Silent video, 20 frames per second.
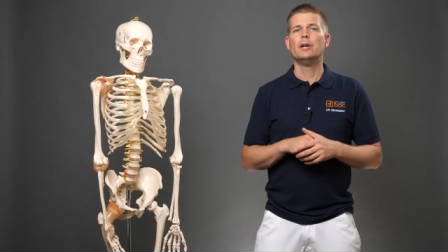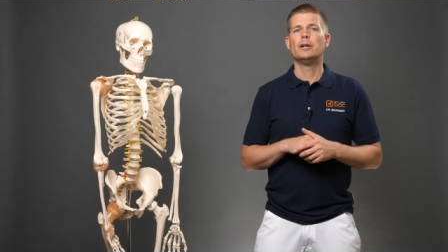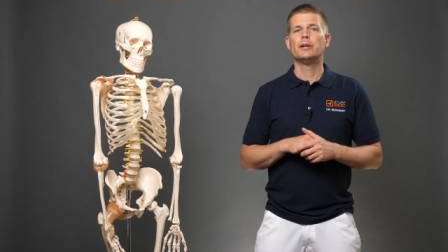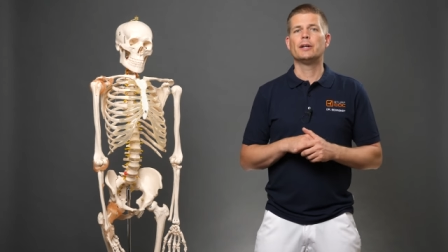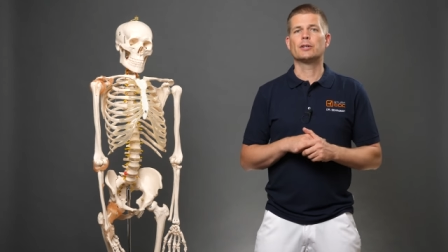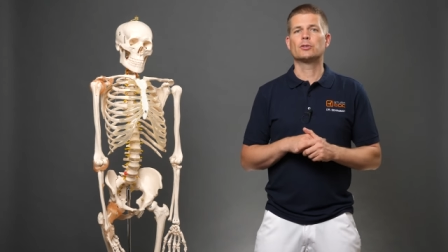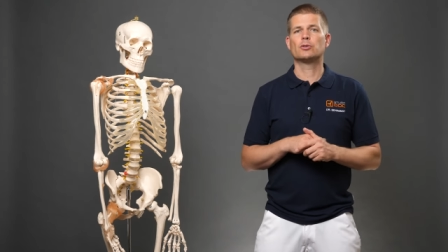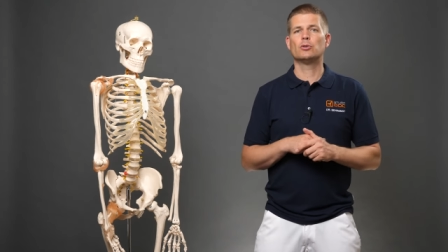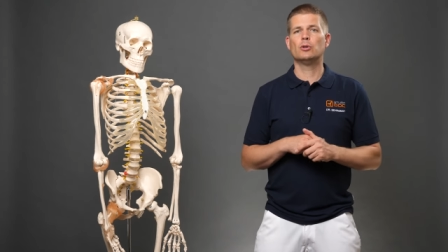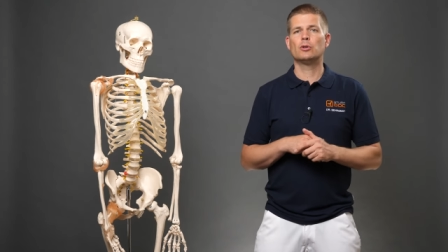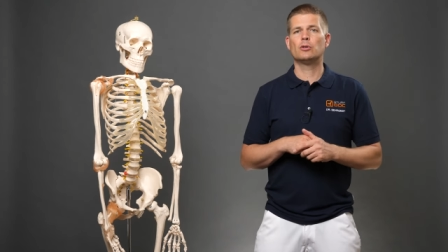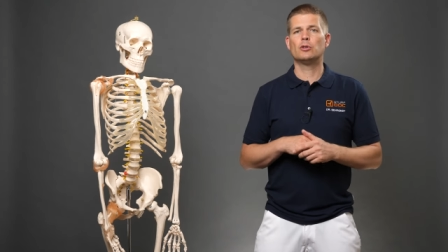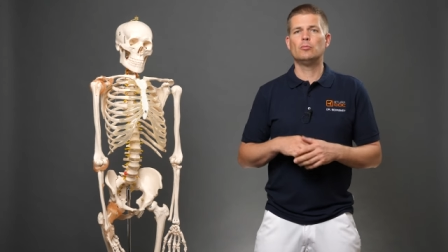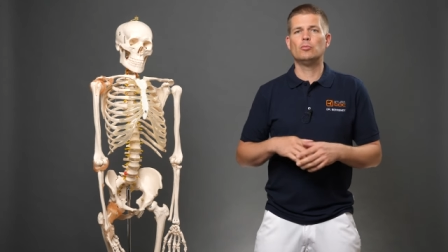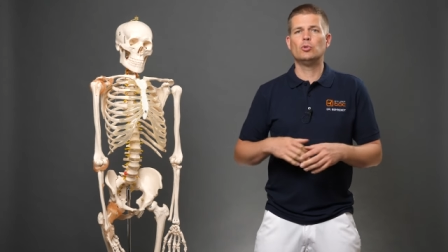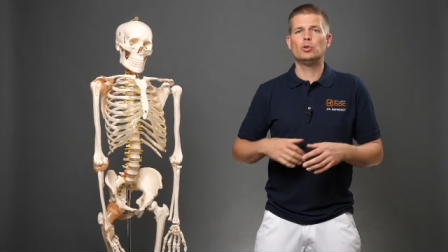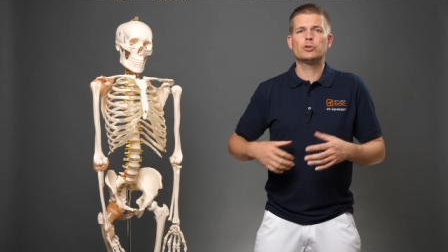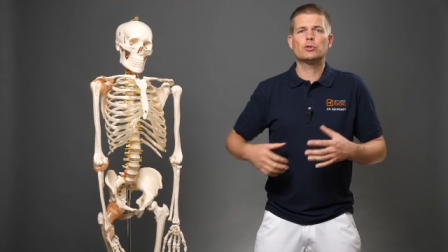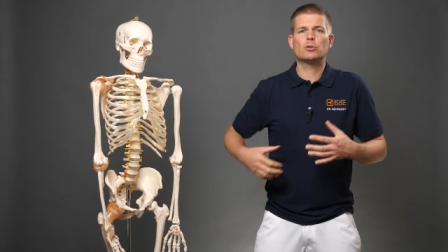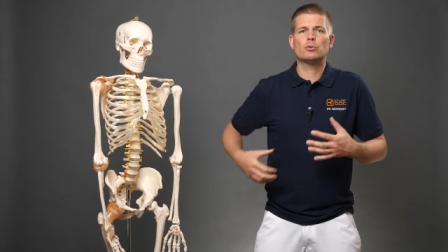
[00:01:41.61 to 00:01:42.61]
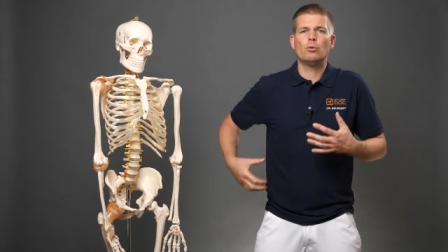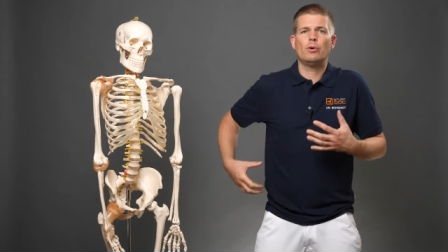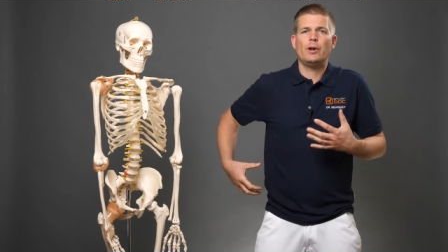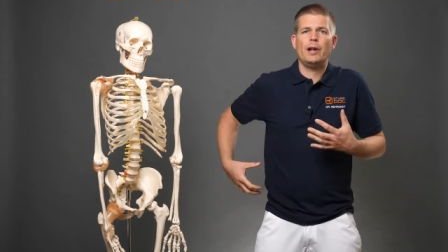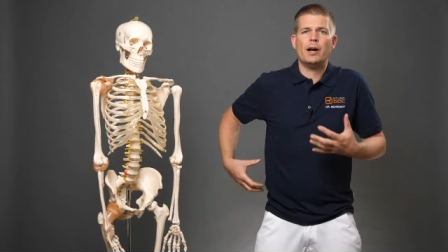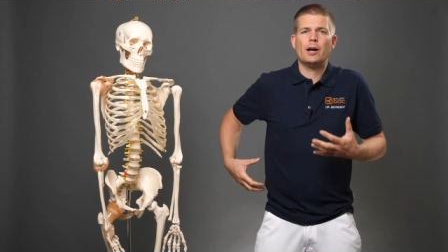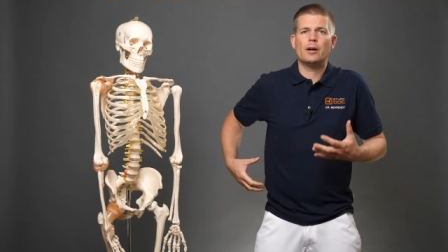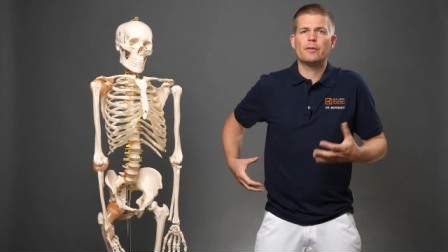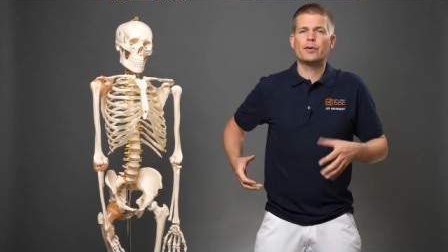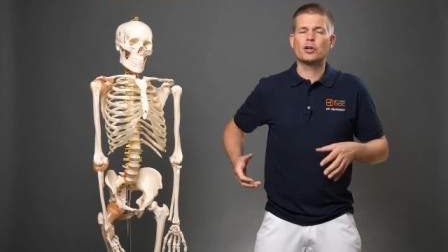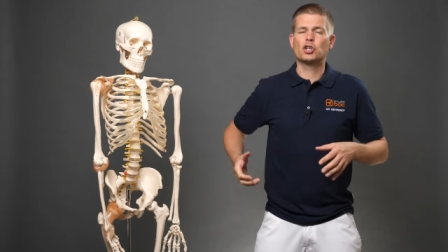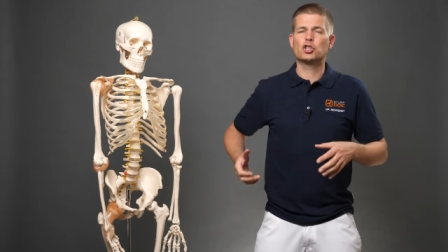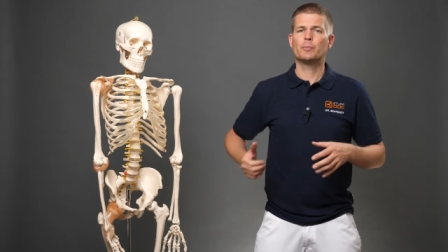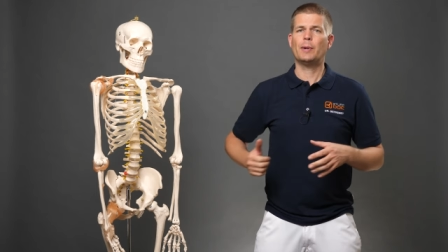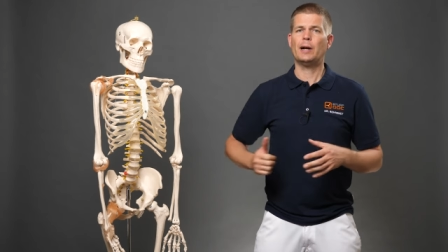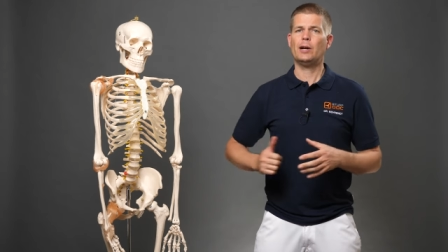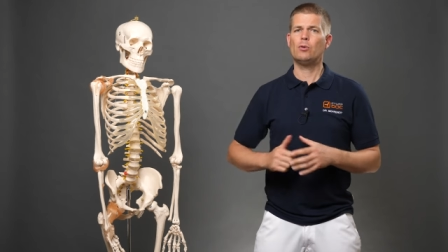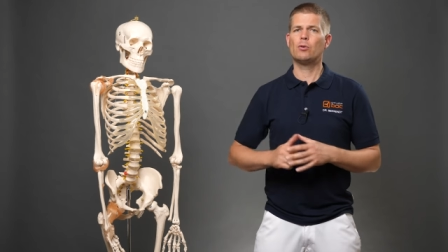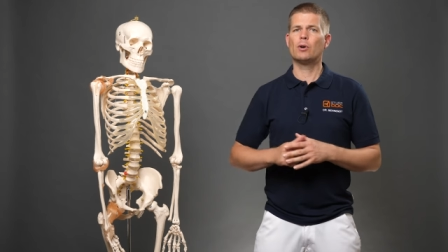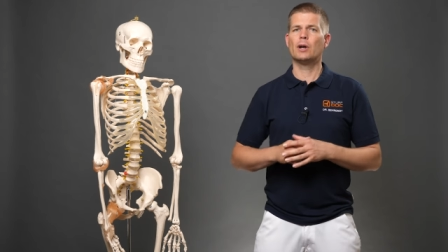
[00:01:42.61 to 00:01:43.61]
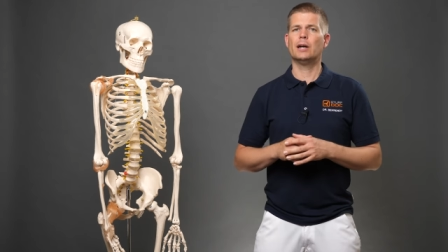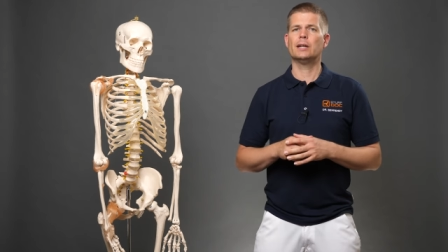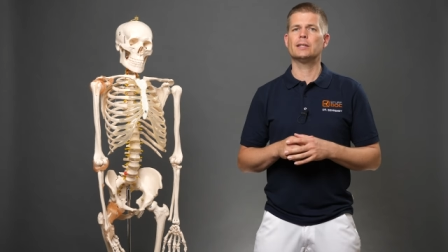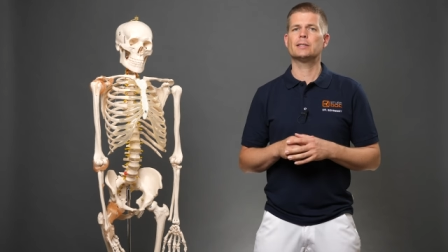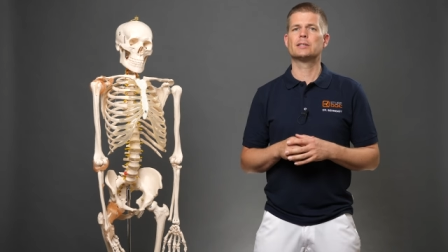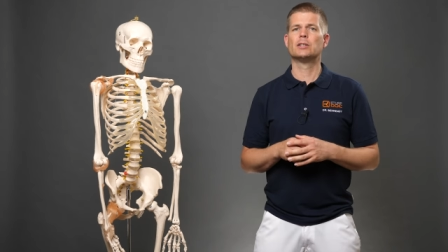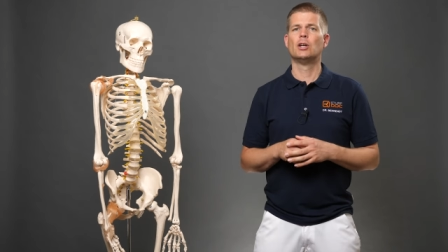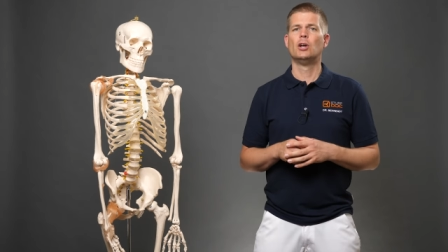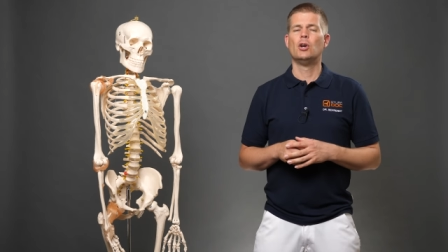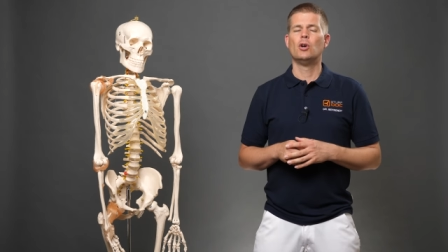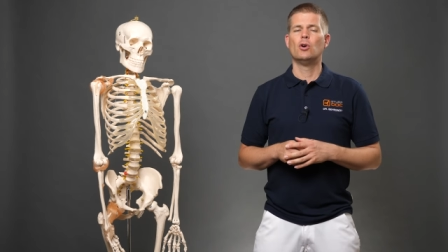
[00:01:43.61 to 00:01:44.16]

dass du irgendeine muskuläre Verspannung hast